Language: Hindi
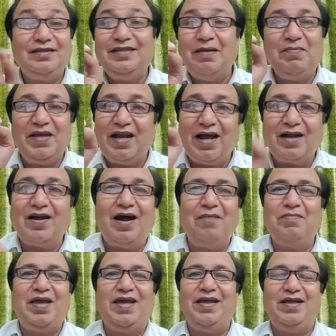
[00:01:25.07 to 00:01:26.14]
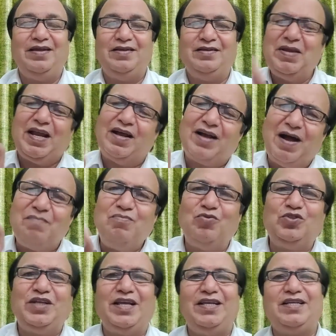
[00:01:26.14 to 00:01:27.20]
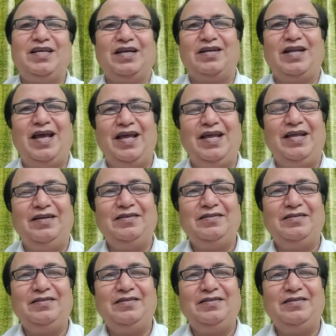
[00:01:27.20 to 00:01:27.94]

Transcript: ये मेरा काम है मेरा काम मुझे ही करना है